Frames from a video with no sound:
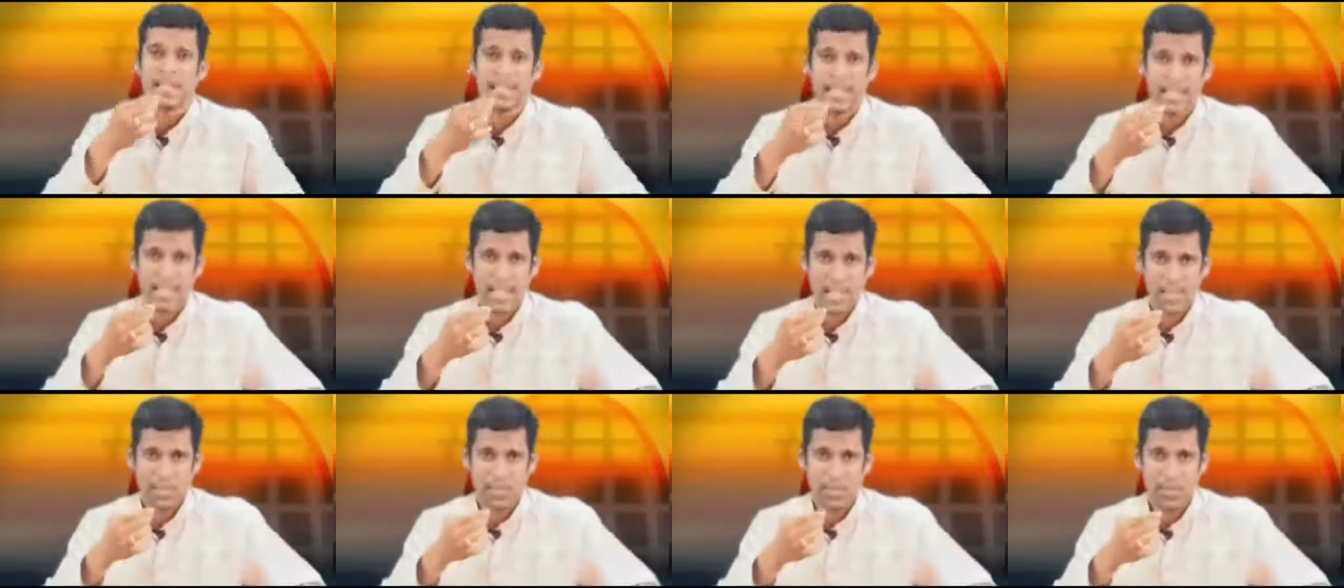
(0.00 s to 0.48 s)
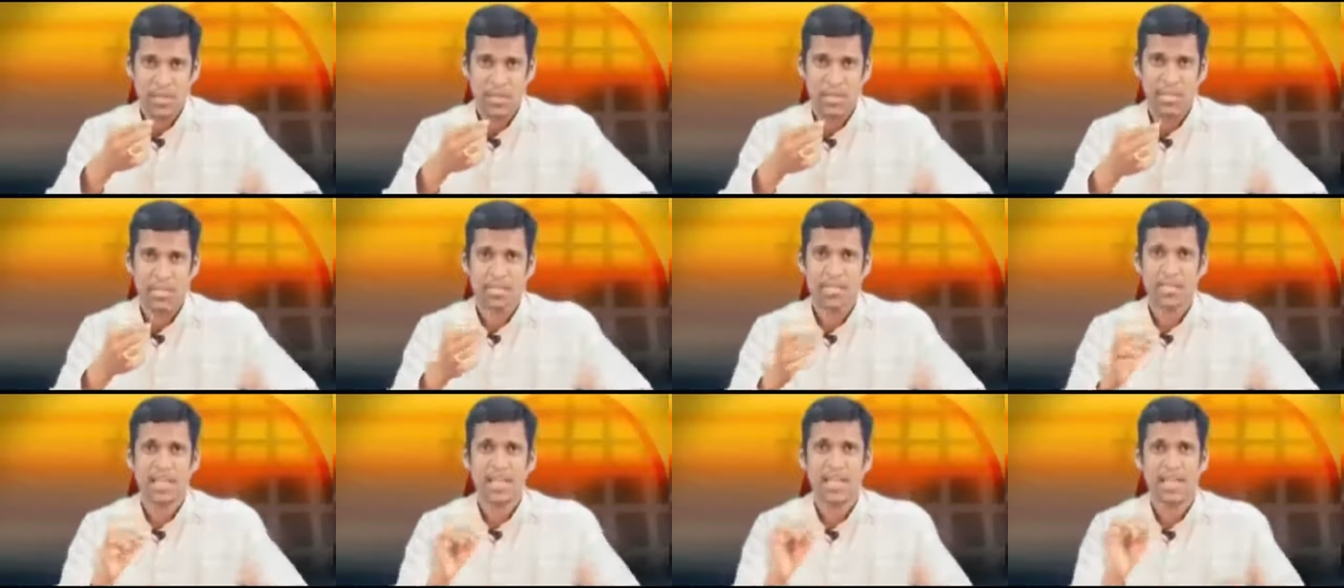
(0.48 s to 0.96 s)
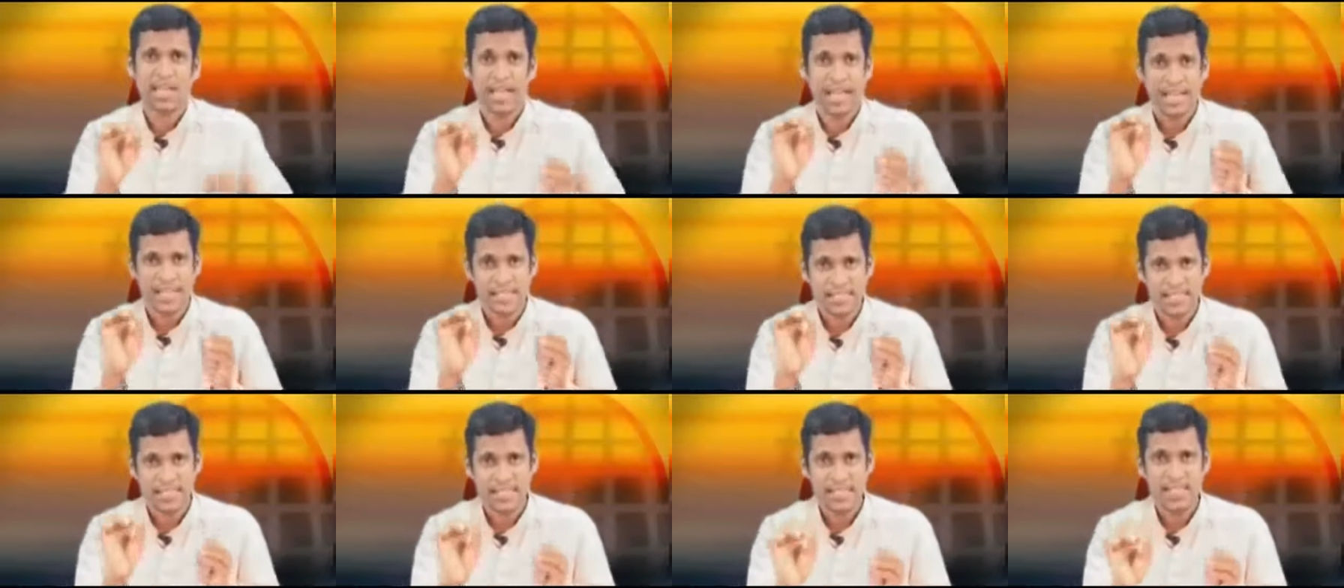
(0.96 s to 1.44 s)
இறைப்பையில் இருக்கிற
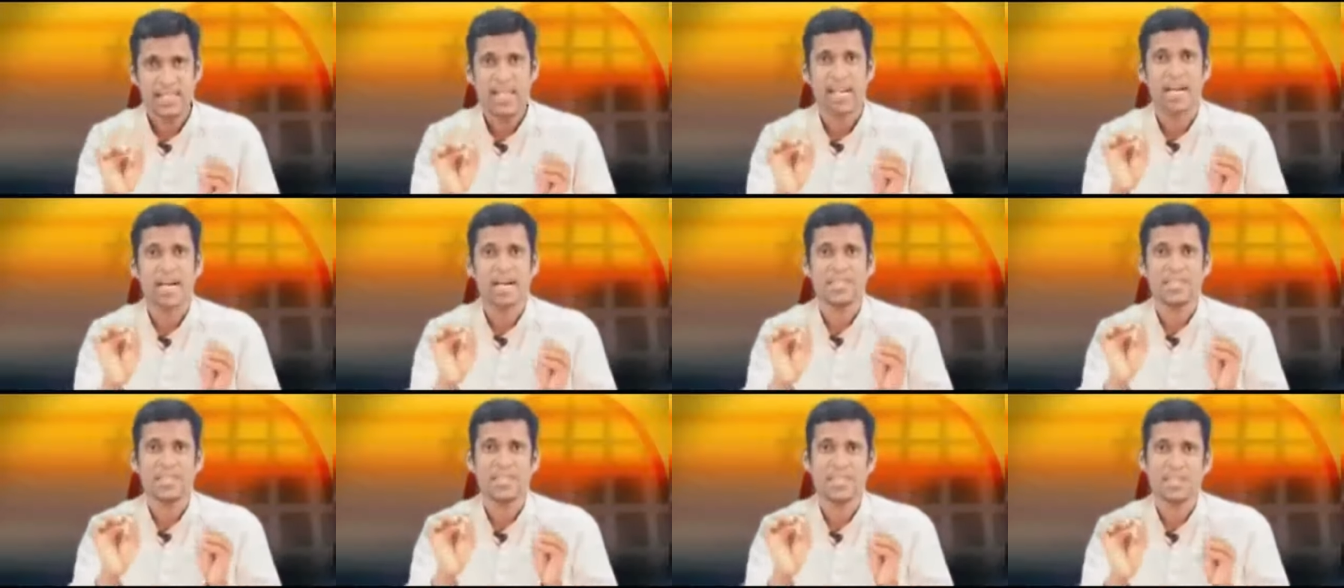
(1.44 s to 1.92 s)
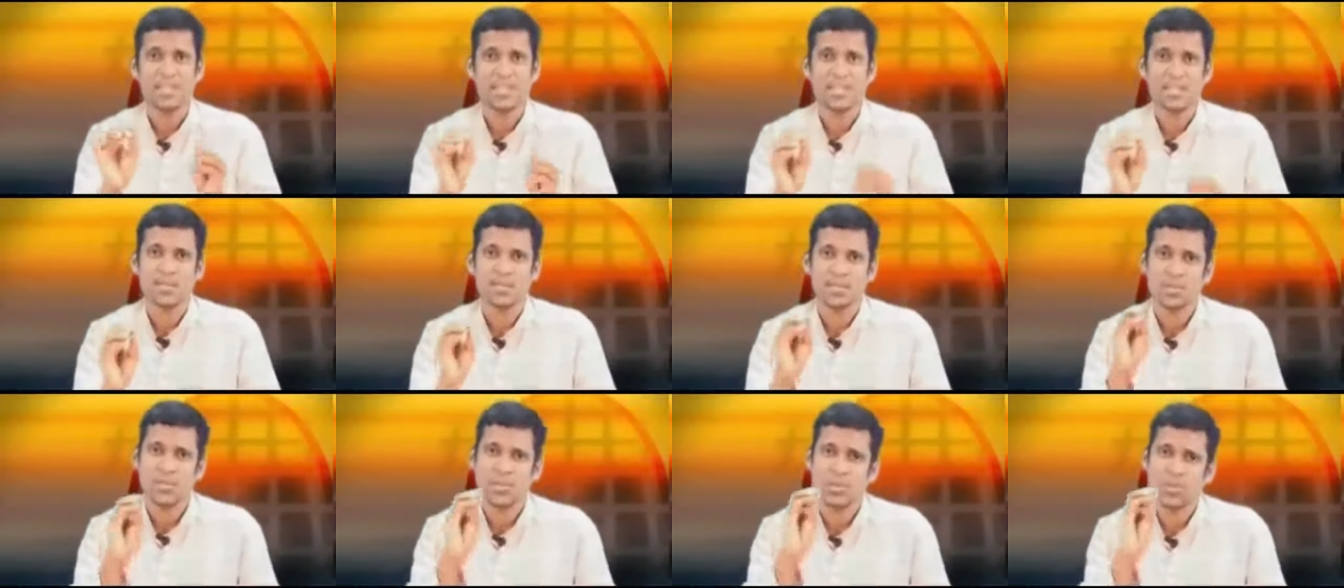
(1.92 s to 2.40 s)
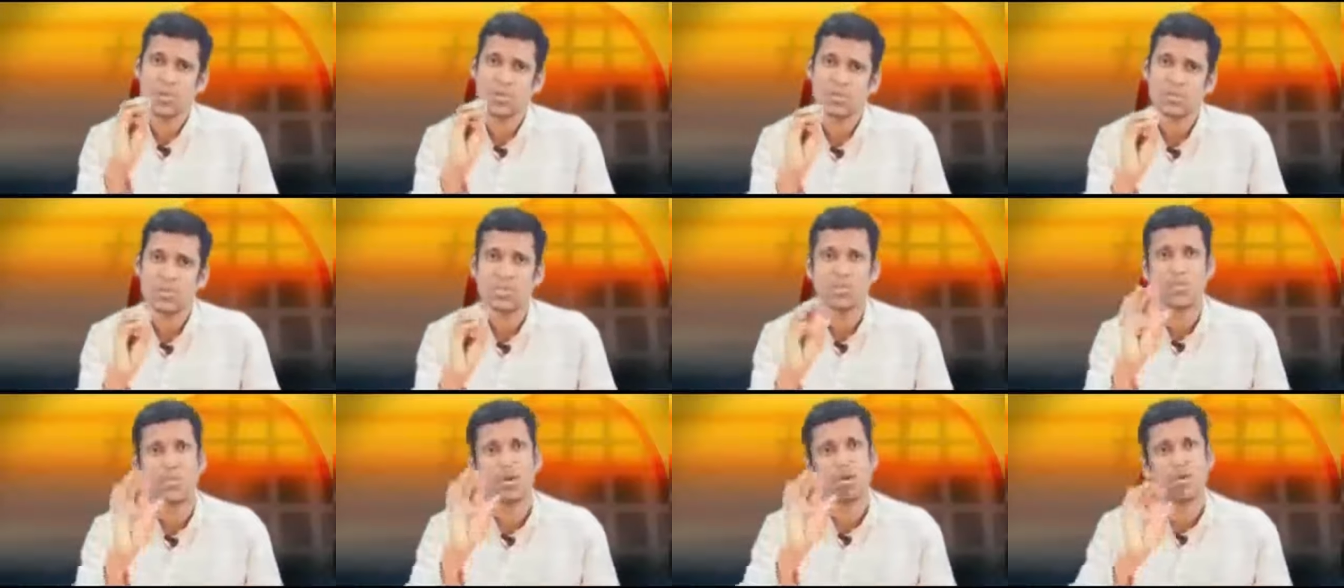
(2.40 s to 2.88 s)
ஆசிடை அவிக்காத அளவுக்கு
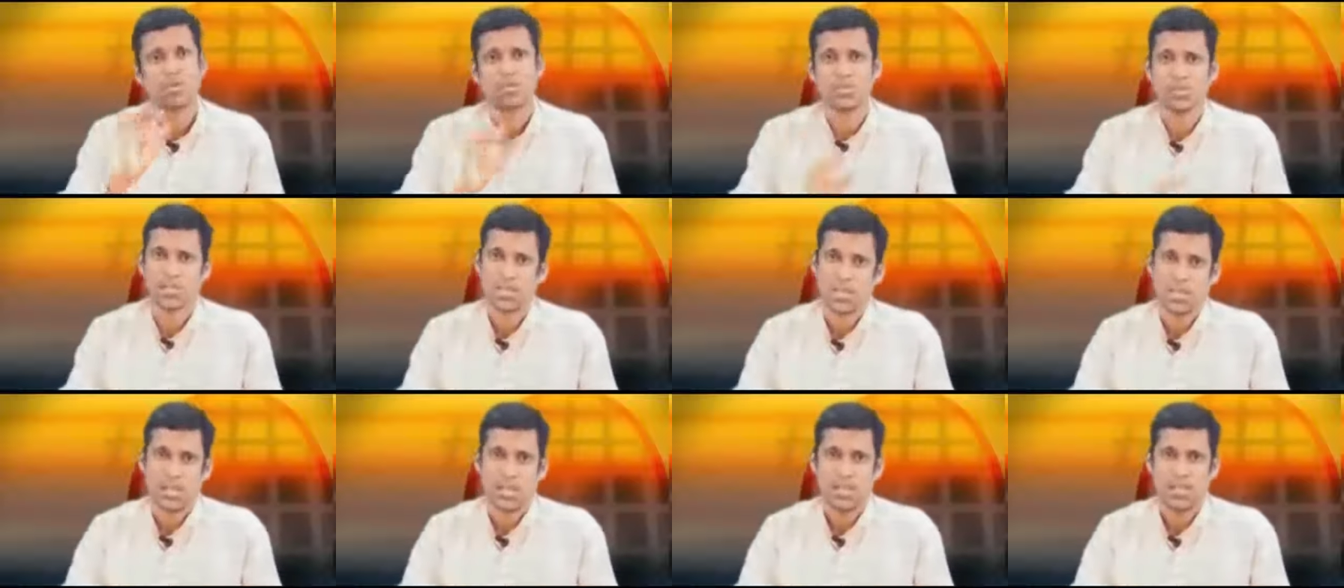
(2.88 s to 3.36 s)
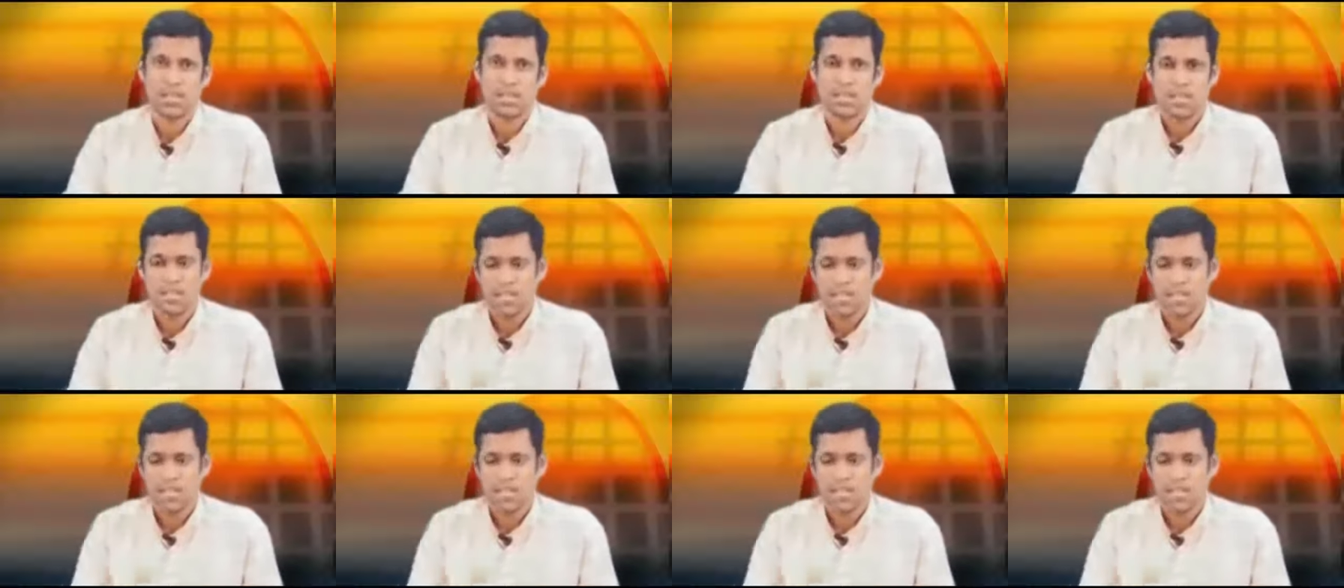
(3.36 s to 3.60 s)
கொஞ்சமாக குடிச்சிக்கலாம்